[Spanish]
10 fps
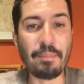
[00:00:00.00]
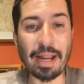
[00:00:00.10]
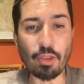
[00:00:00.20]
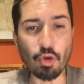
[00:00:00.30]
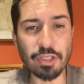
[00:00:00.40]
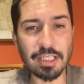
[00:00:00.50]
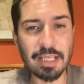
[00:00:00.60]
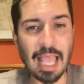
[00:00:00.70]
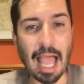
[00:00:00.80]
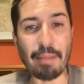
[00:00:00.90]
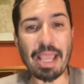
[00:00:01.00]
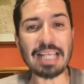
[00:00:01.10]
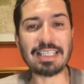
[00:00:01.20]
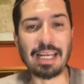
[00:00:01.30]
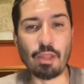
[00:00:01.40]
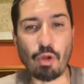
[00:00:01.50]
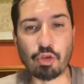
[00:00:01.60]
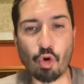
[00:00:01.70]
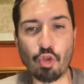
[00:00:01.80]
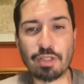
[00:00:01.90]
Para entonces había ascendido al
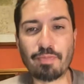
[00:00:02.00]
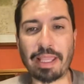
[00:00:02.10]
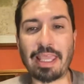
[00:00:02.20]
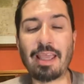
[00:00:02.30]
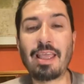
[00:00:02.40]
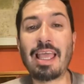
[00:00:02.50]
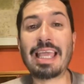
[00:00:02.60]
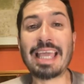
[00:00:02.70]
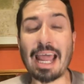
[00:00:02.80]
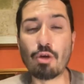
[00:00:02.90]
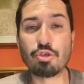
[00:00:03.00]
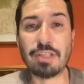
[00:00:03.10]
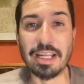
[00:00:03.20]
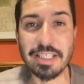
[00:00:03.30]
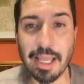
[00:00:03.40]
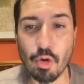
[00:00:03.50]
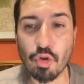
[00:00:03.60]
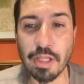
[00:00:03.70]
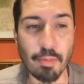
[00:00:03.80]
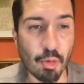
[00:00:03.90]
trono de España Carlos III de